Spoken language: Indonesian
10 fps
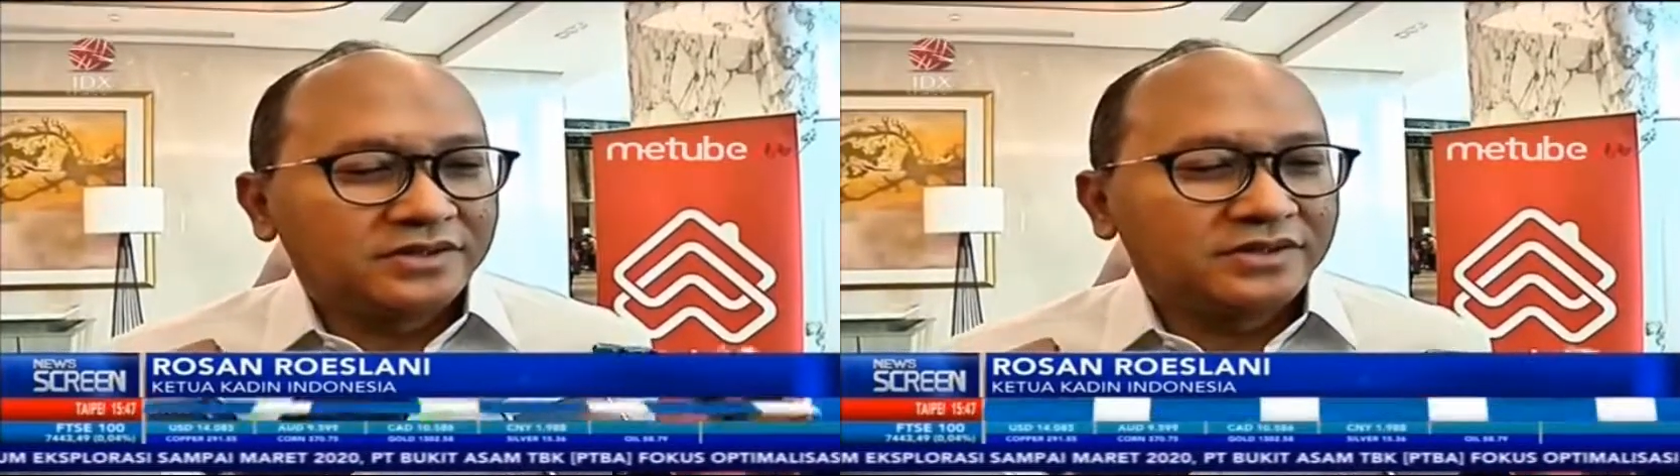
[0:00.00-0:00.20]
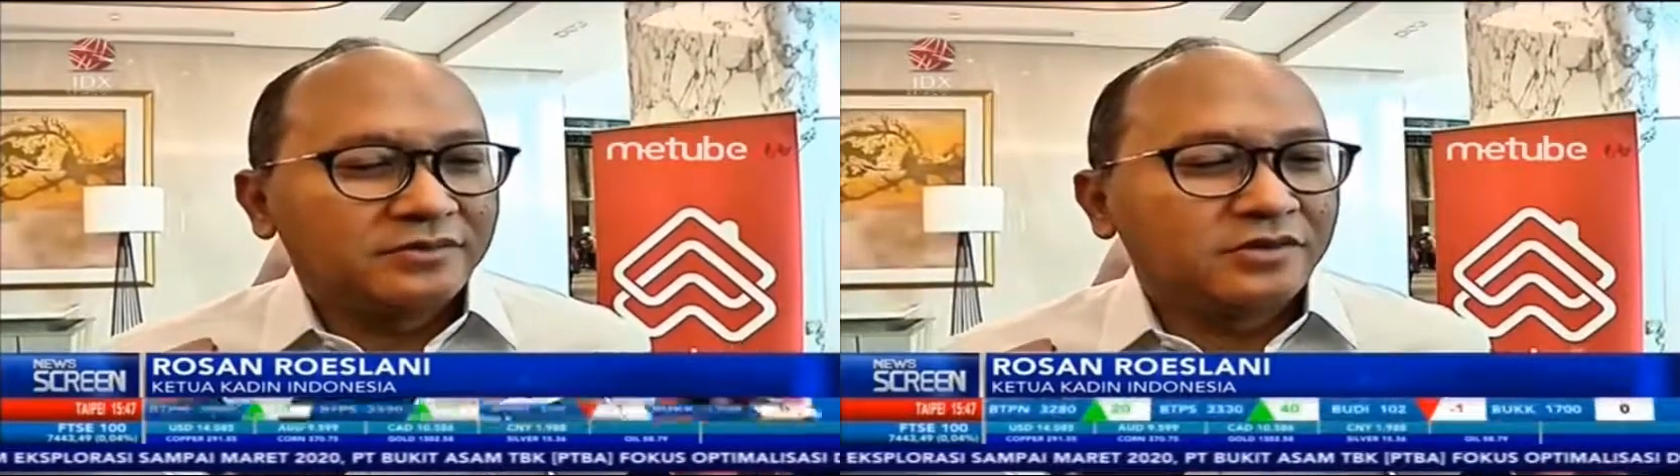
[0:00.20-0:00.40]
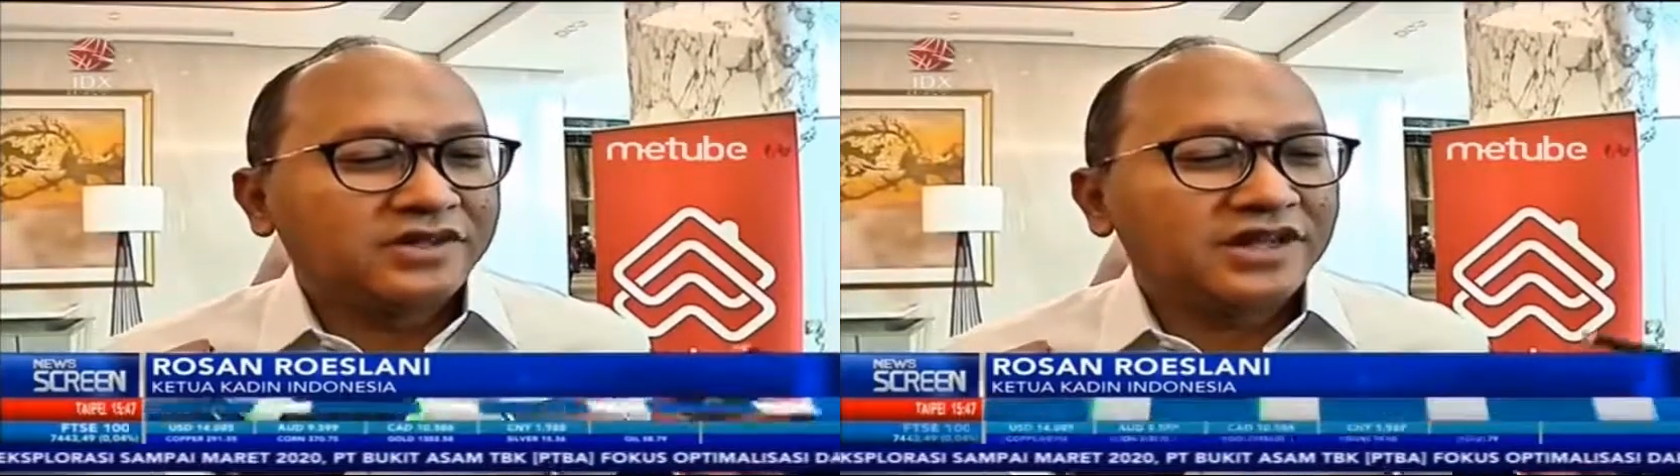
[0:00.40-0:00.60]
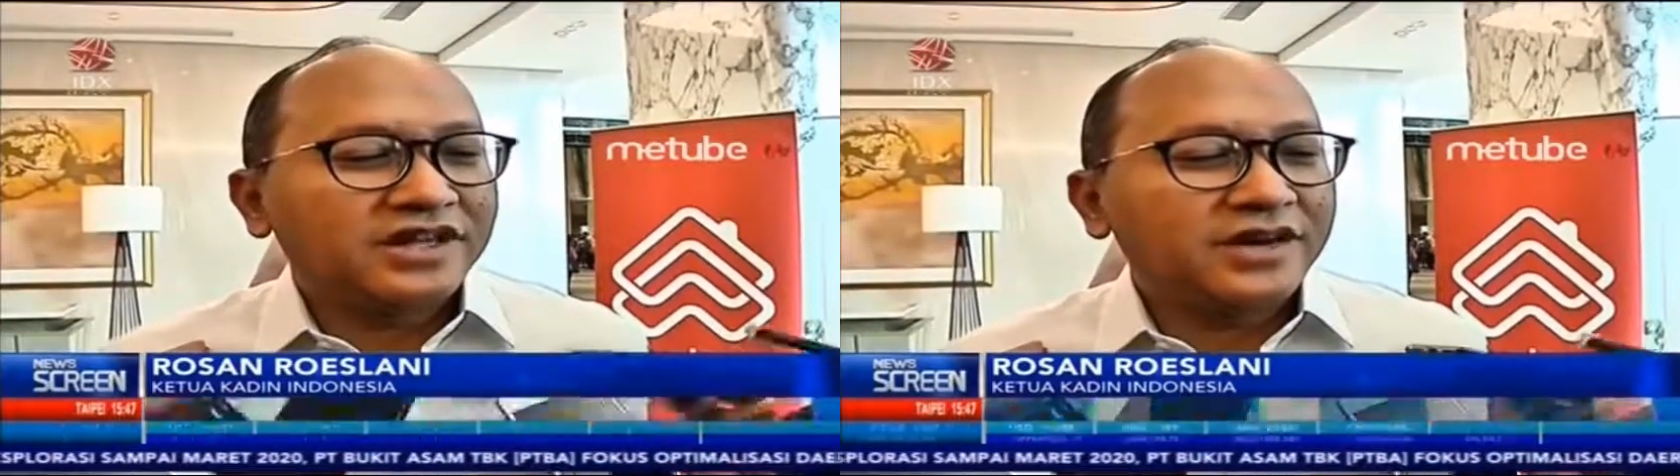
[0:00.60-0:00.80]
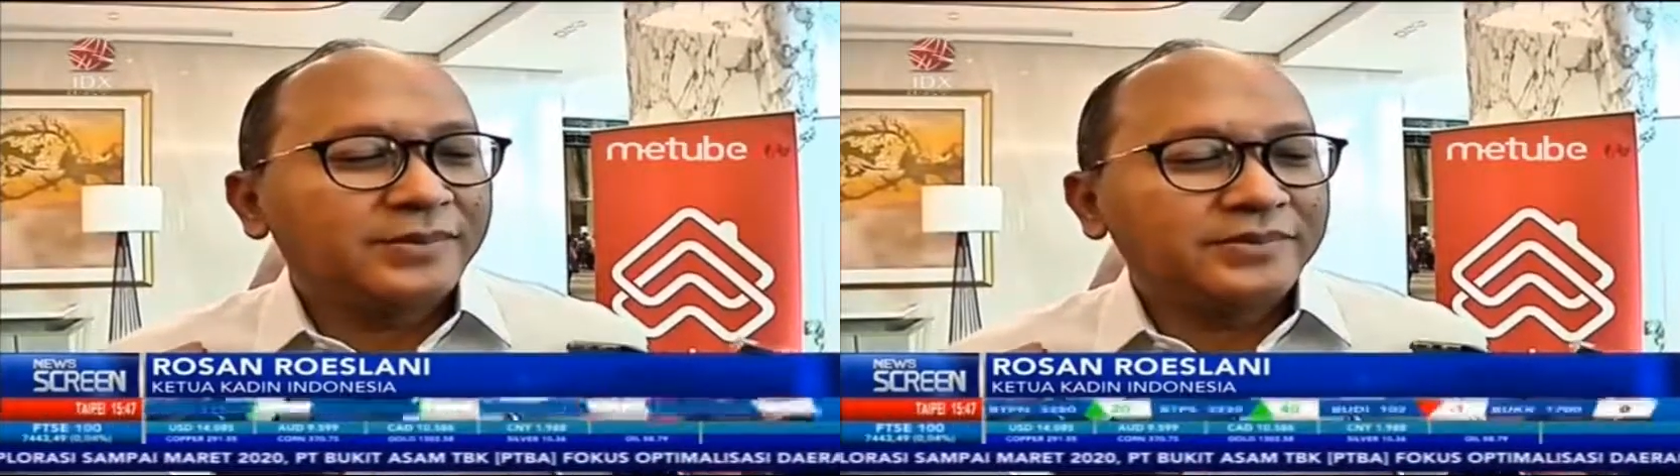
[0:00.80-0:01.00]
uh,
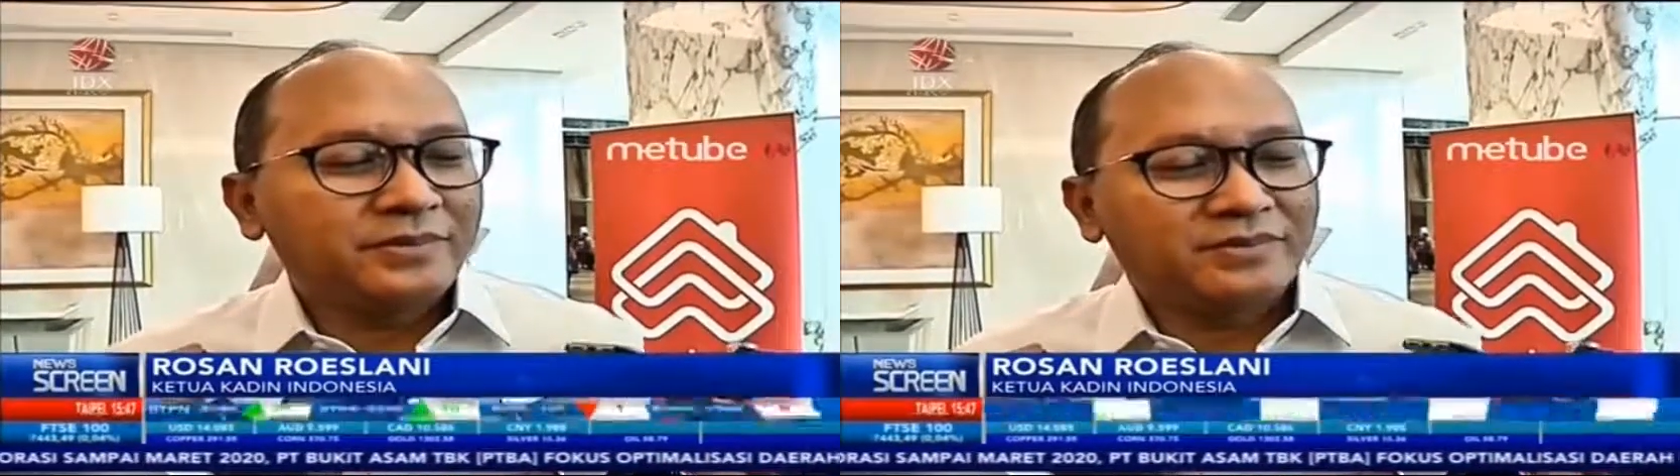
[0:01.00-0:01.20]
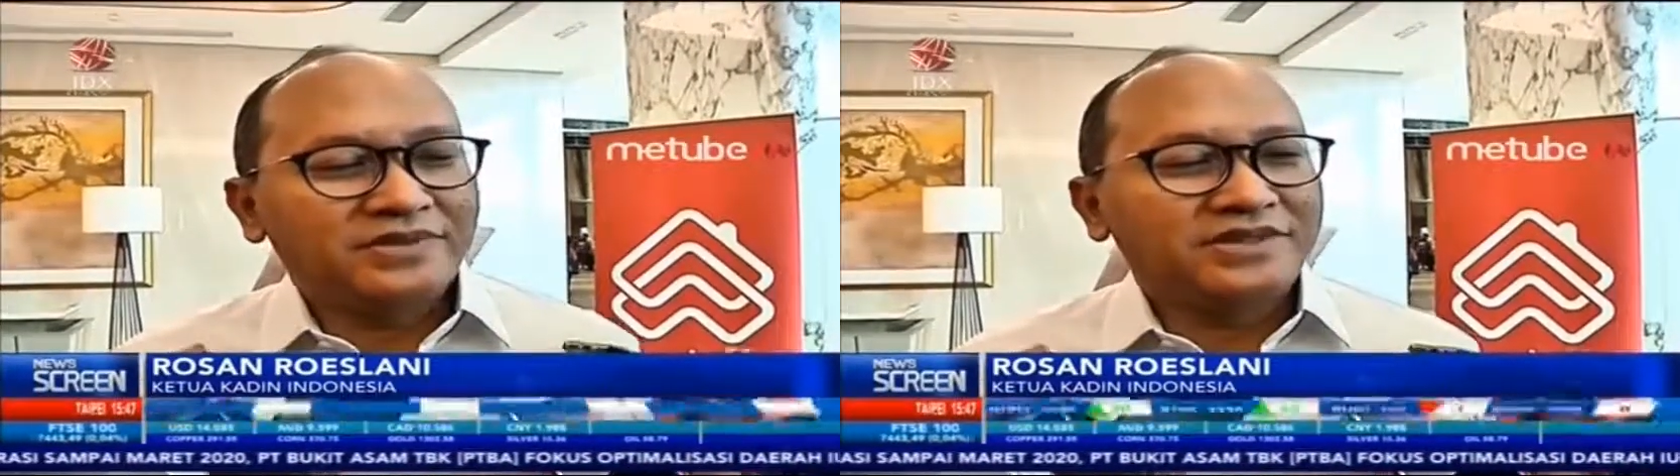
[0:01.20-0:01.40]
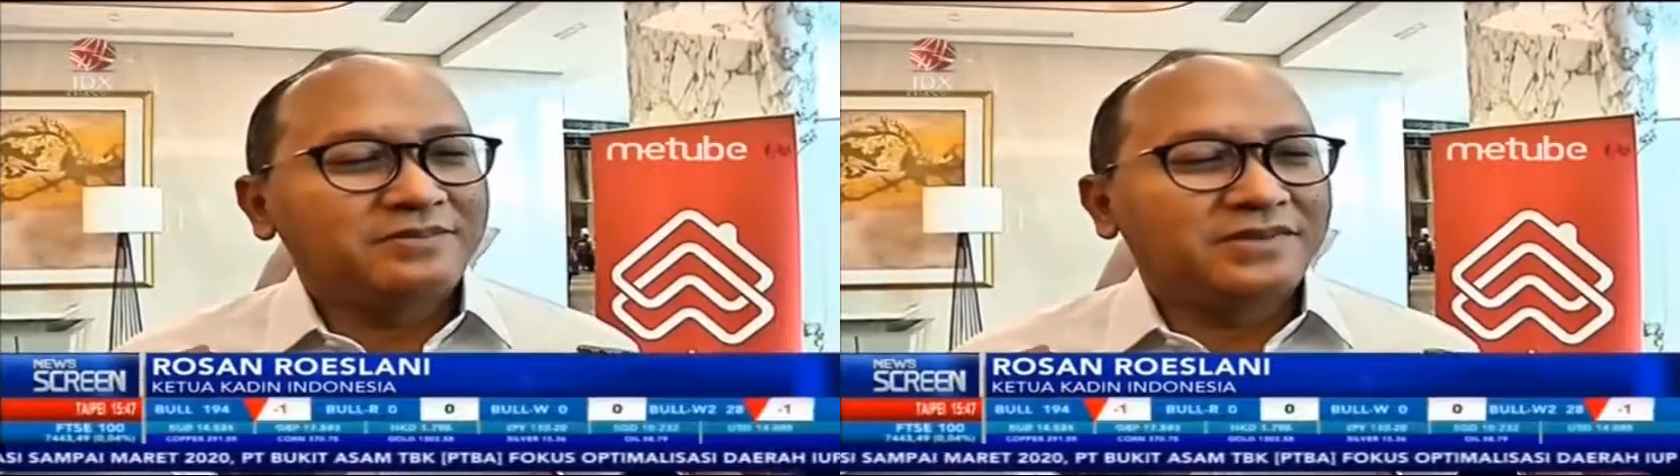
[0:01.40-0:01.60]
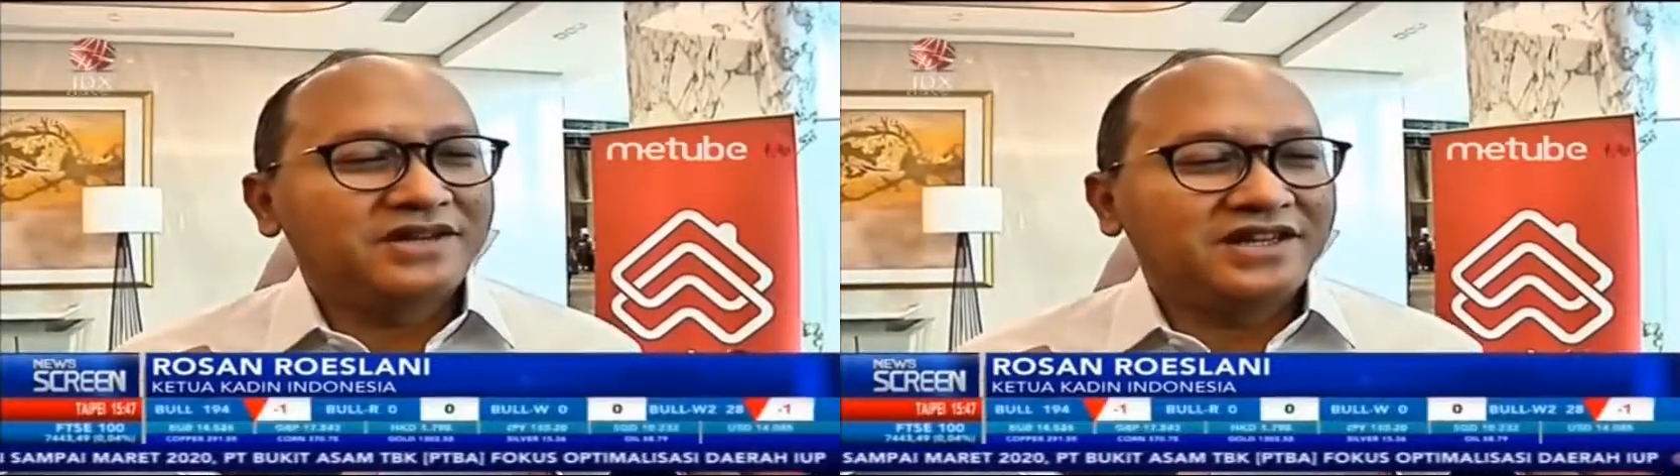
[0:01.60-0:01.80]
moneter kan di,